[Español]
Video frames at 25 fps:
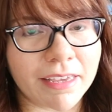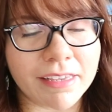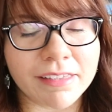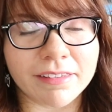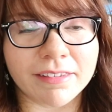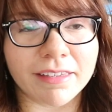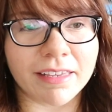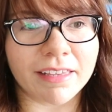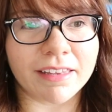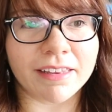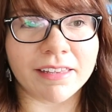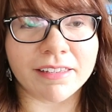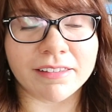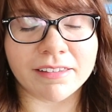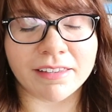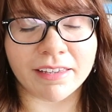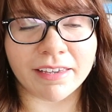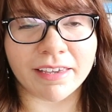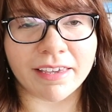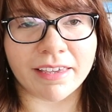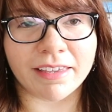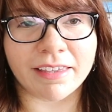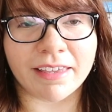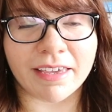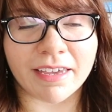Es que
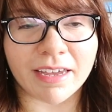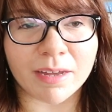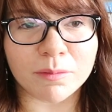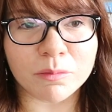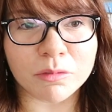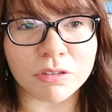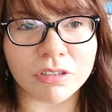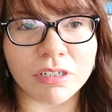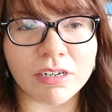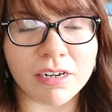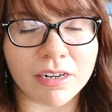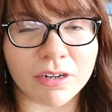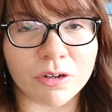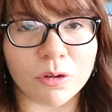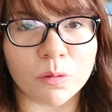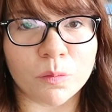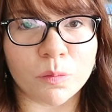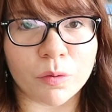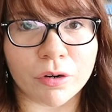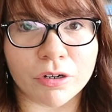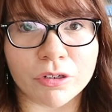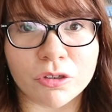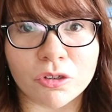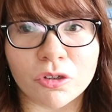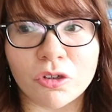desde que llegamos al
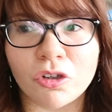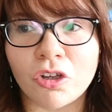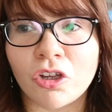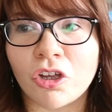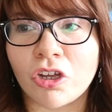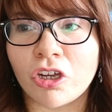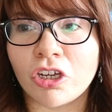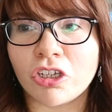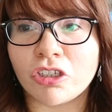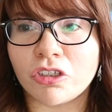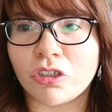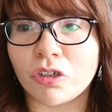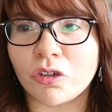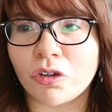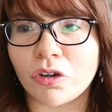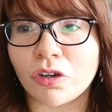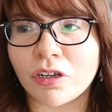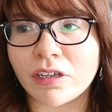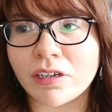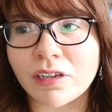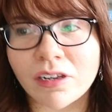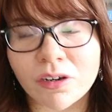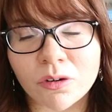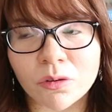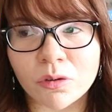aeropuerto yo creo
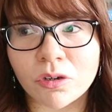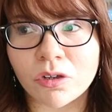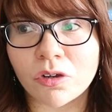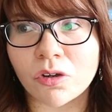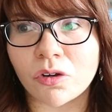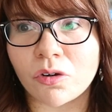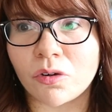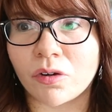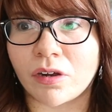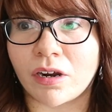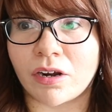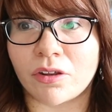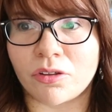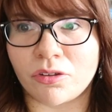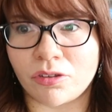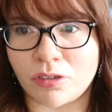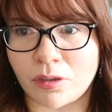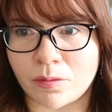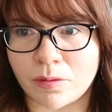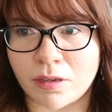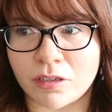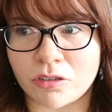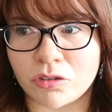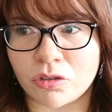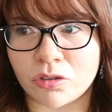que en el único lugar donde
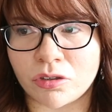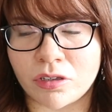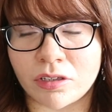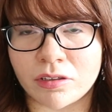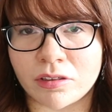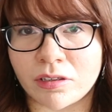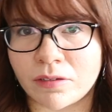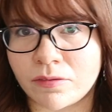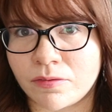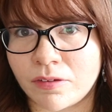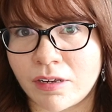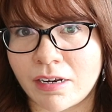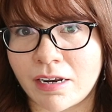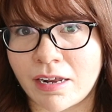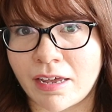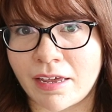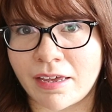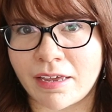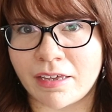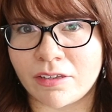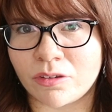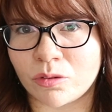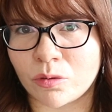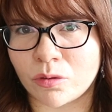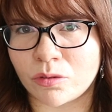había hecho tanta fila
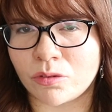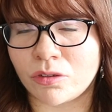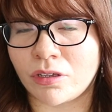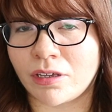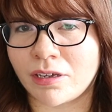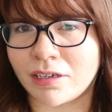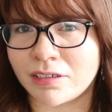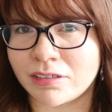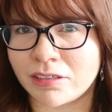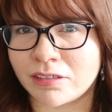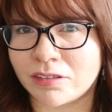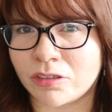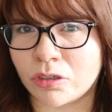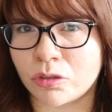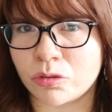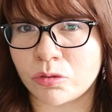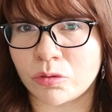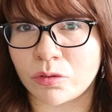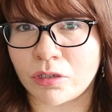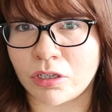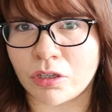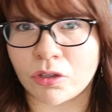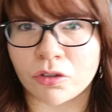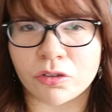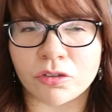es cuando llegas a Estados
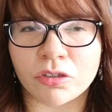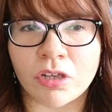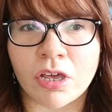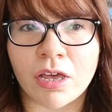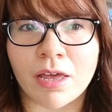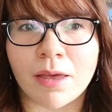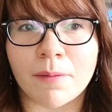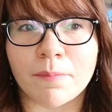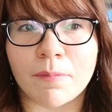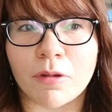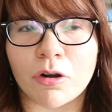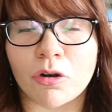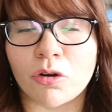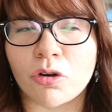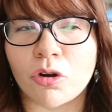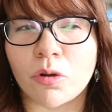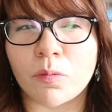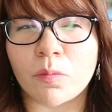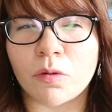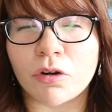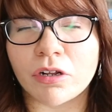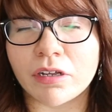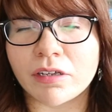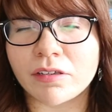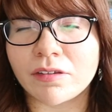Unidos, pero
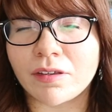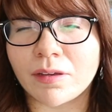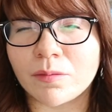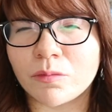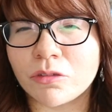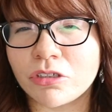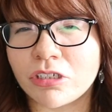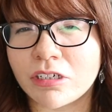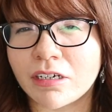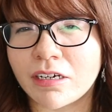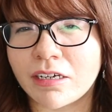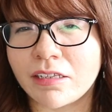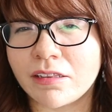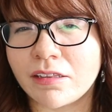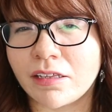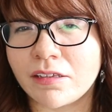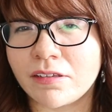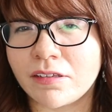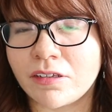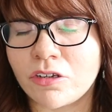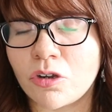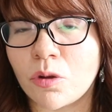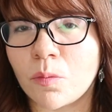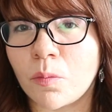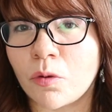no porque sea mucha gente,
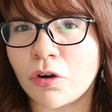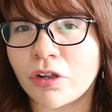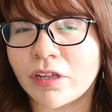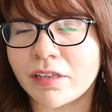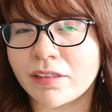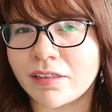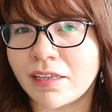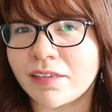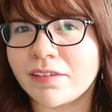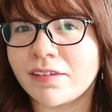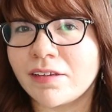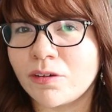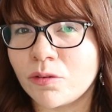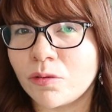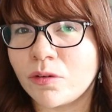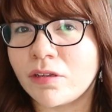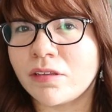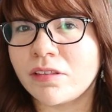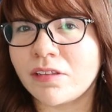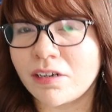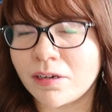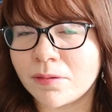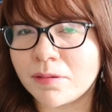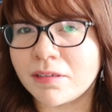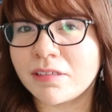sino porque te hacen una
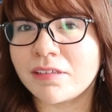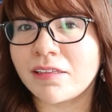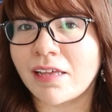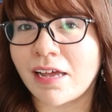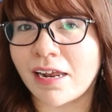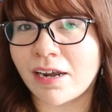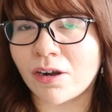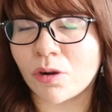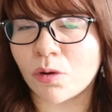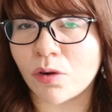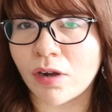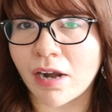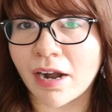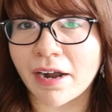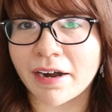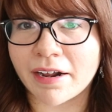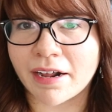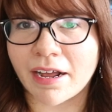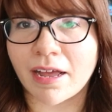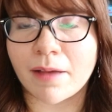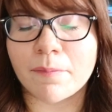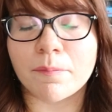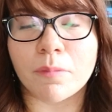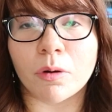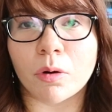entrevista algo
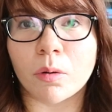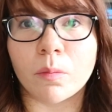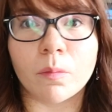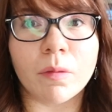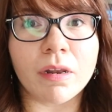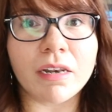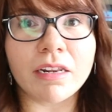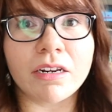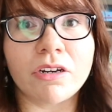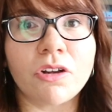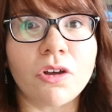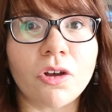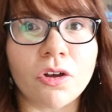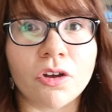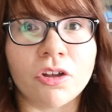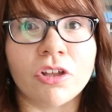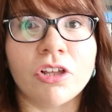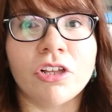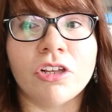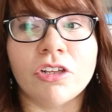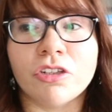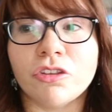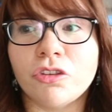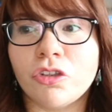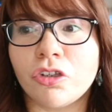larga, pero en Bali no,
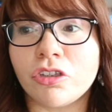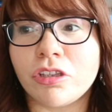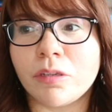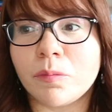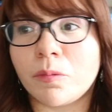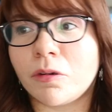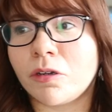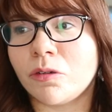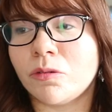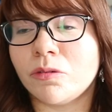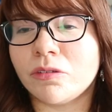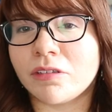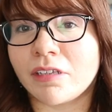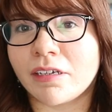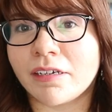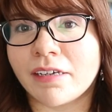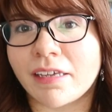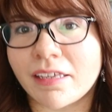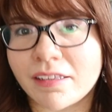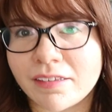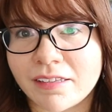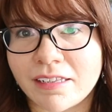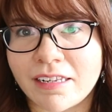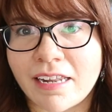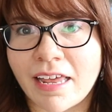no te preguntan
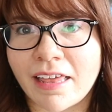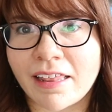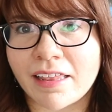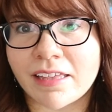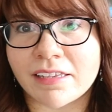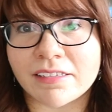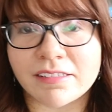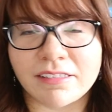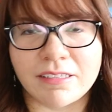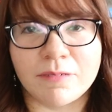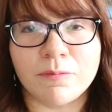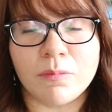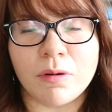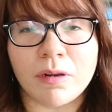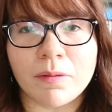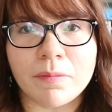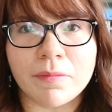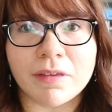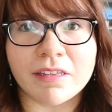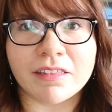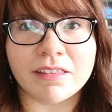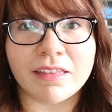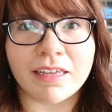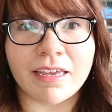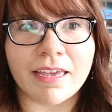casi nada,
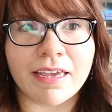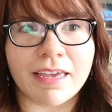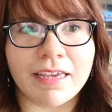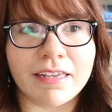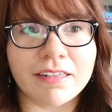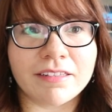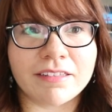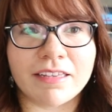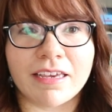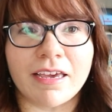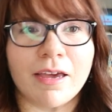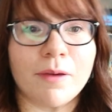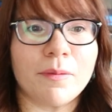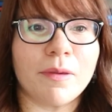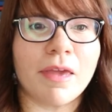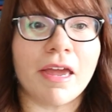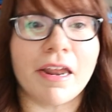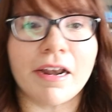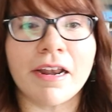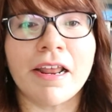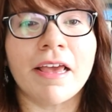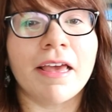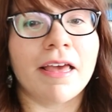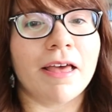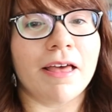simplemente es que
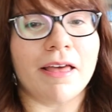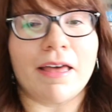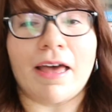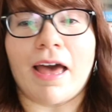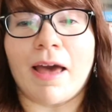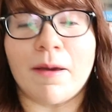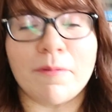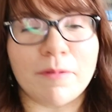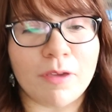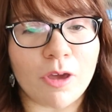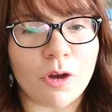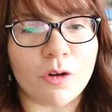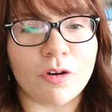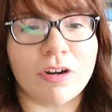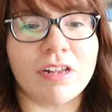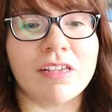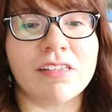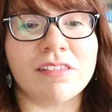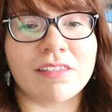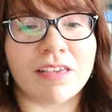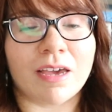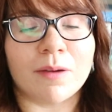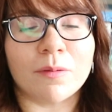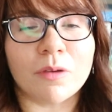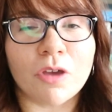habían
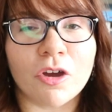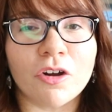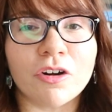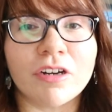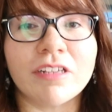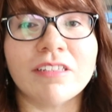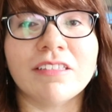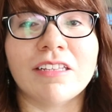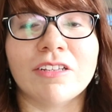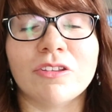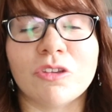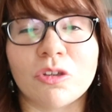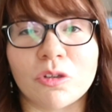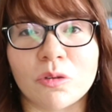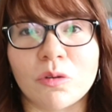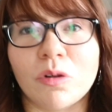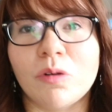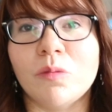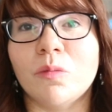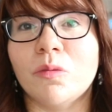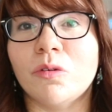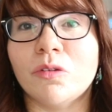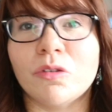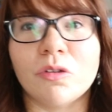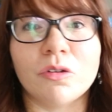aviones y aviones de todo
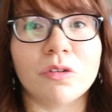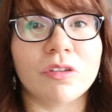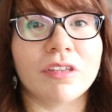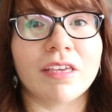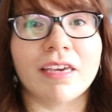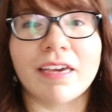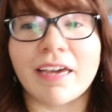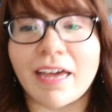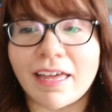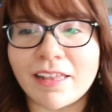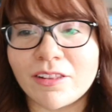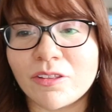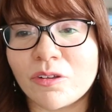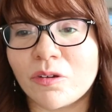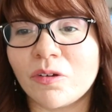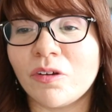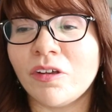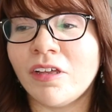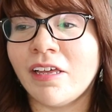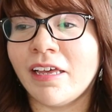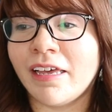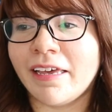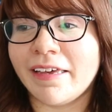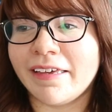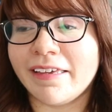el mundo
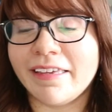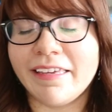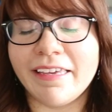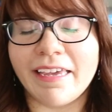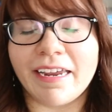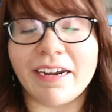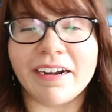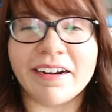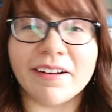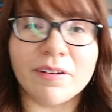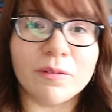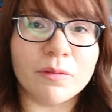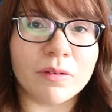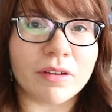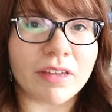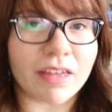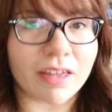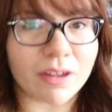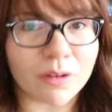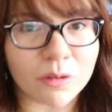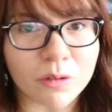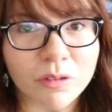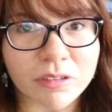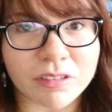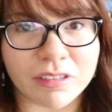llegando y era un
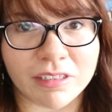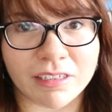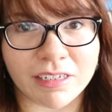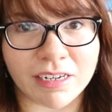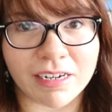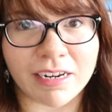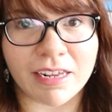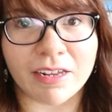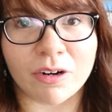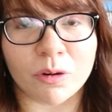caos en el